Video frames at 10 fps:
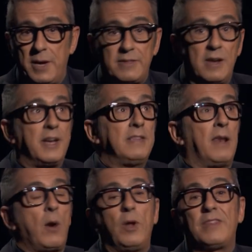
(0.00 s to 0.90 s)
¿Van a tener que
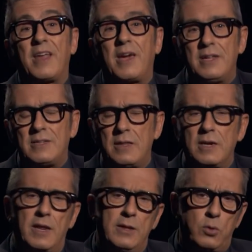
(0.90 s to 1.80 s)
tirar una tarjeta de
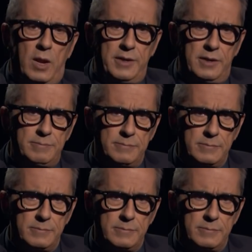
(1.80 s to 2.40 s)
crédito al aire?